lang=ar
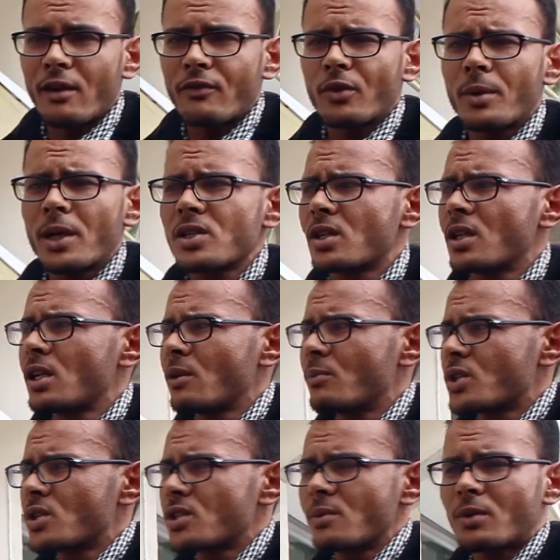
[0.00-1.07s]
انا في بلاصه اني
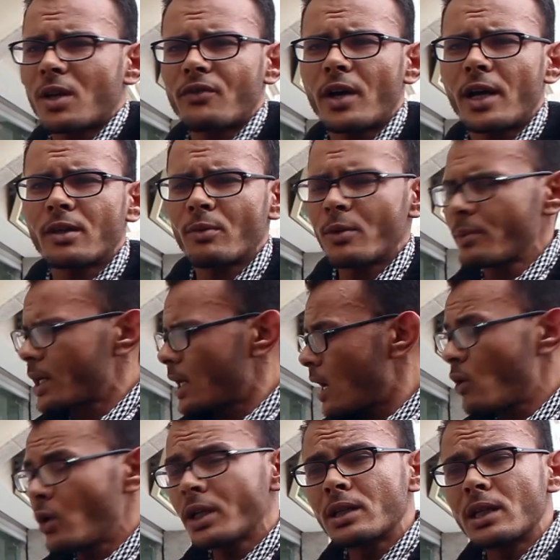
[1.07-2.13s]
باش نجيب كفاءات من برا
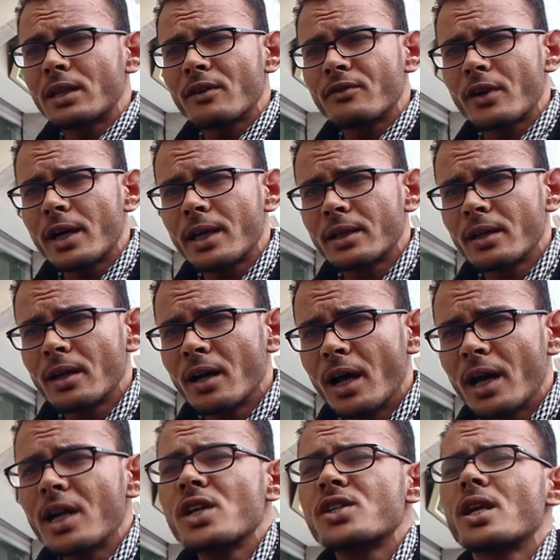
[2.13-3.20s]
هاو عندي الكفاءات
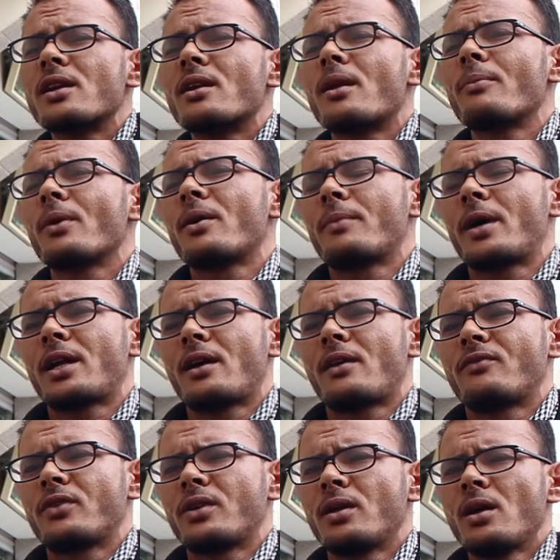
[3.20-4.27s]
علاش انا نبقى
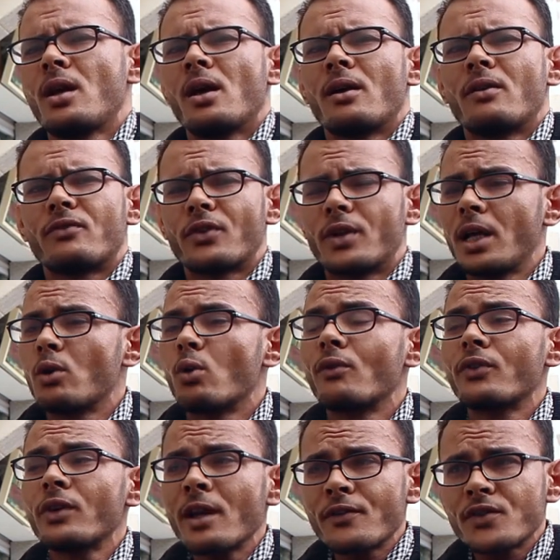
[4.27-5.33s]
معناها في في
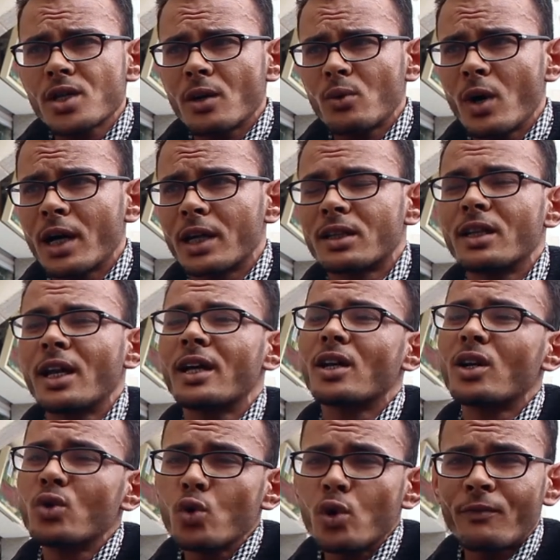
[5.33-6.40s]
وفي نفس الوقت نحن
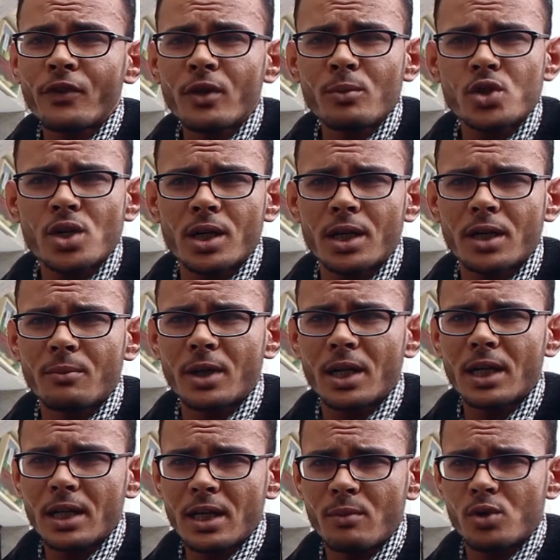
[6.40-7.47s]
اليوم في مشكله
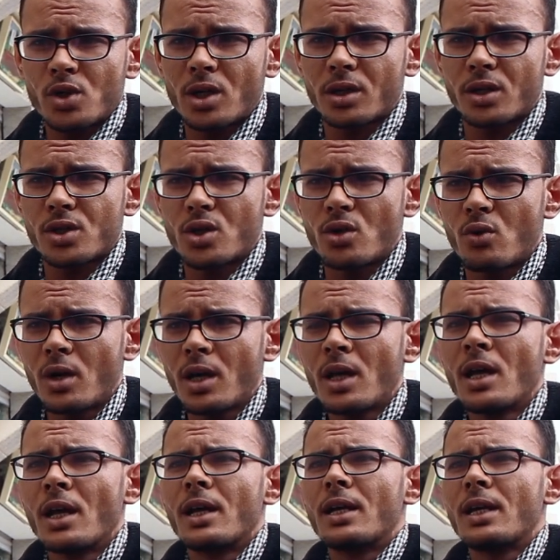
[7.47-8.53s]
كبيره اللي هي مشكله شنو
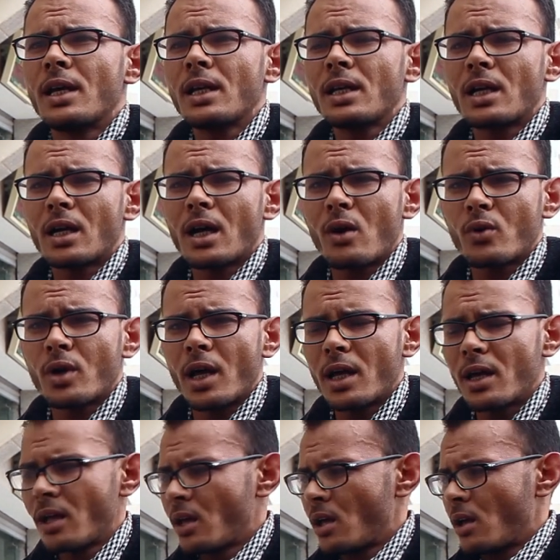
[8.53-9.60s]
اللي هي كونه
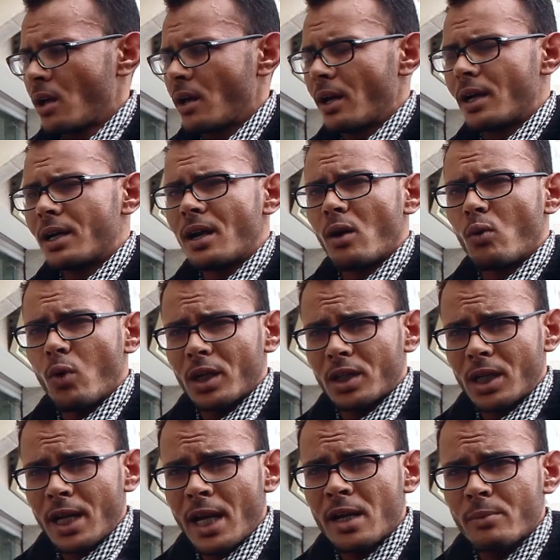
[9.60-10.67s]

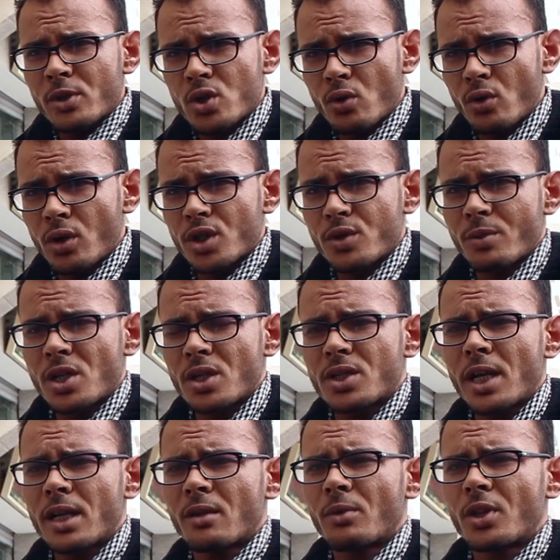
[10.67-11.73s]
الوقت اللي انا باش نخرج باش
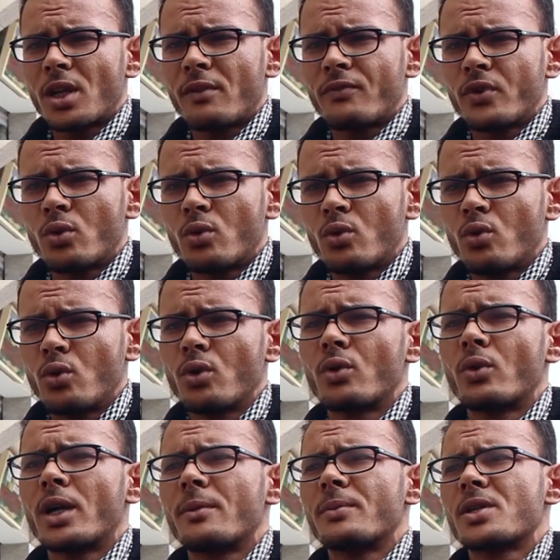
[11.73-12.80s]
نشارك مثلا في
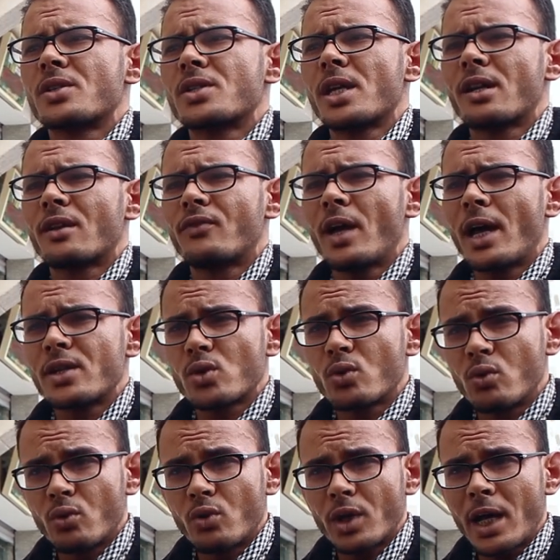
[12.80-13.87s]
كونكور ولا باش نشارك في حاجه
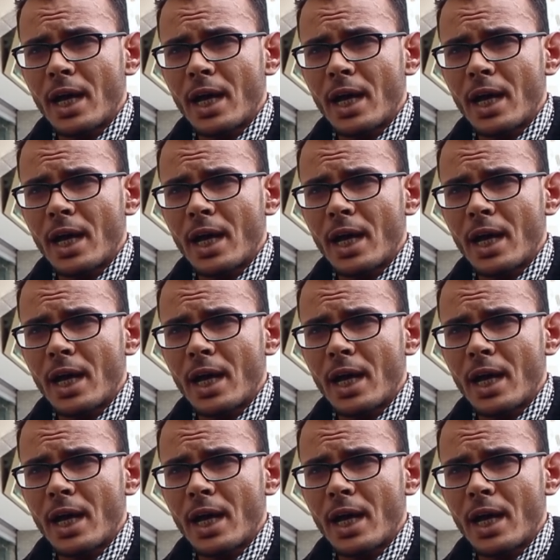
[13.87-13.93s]
كونكور